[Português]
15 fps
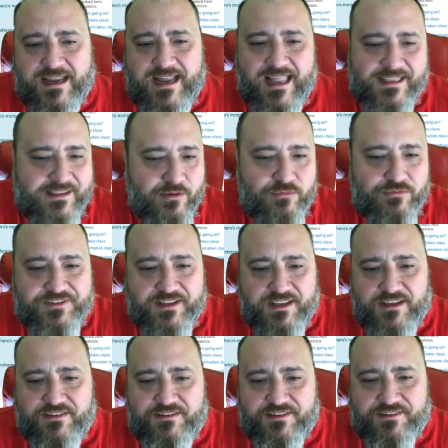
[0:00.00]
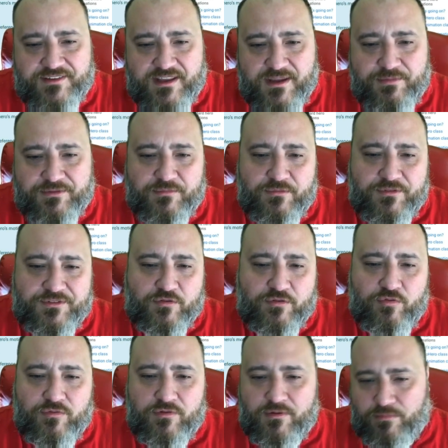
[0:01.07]
Cada um dos seguintes exemplos demonstra
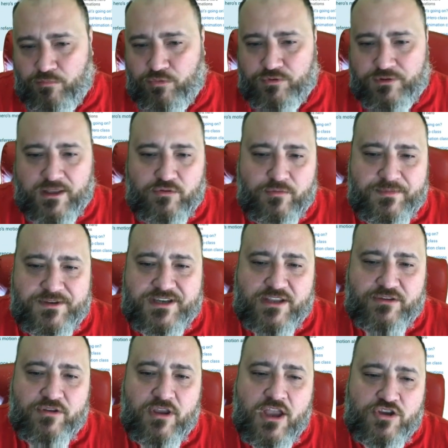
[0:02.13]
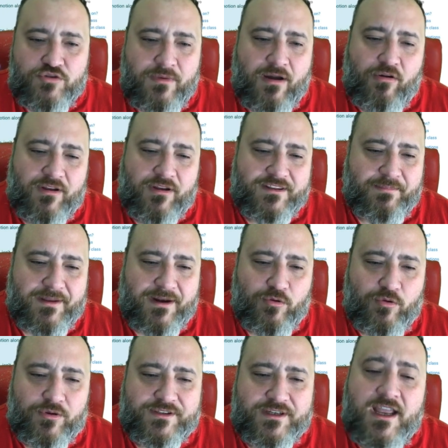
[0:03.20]
eh, mudando o objeto de uma rota para
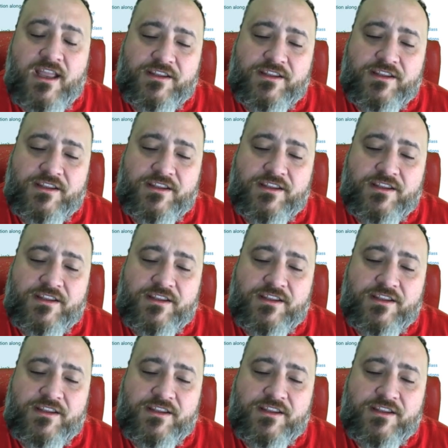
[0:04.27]
outra.